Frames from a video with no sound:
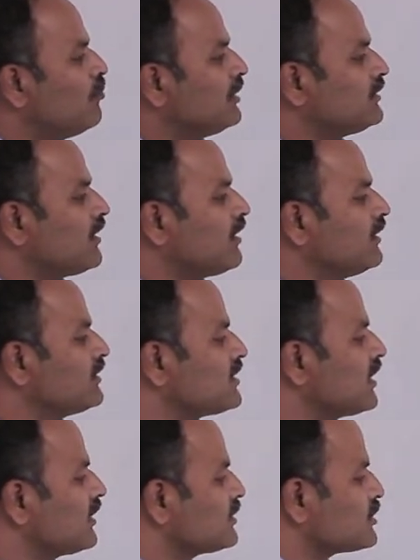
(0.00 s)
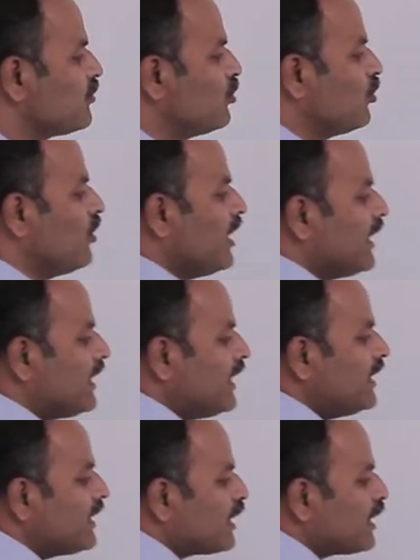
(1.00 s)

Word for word: పత్ర పత్రరంధ్ర సంక్లిష్టము ఈ